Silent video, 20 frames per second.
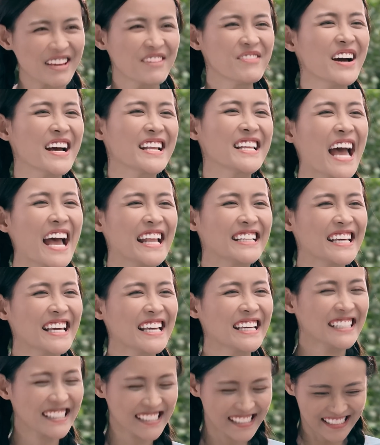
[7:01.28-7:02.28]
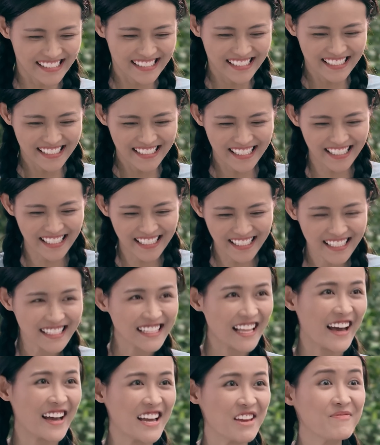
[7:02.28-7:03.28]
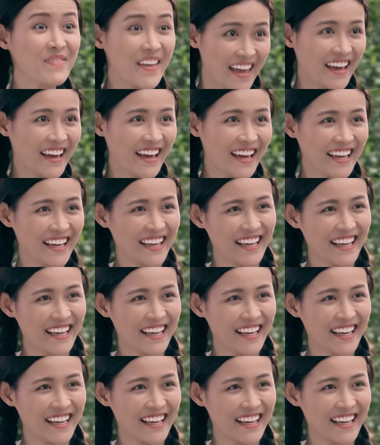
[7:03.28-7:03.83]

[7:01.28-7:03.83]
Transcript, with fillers: em cảm ơn anh thành nghe thôi em về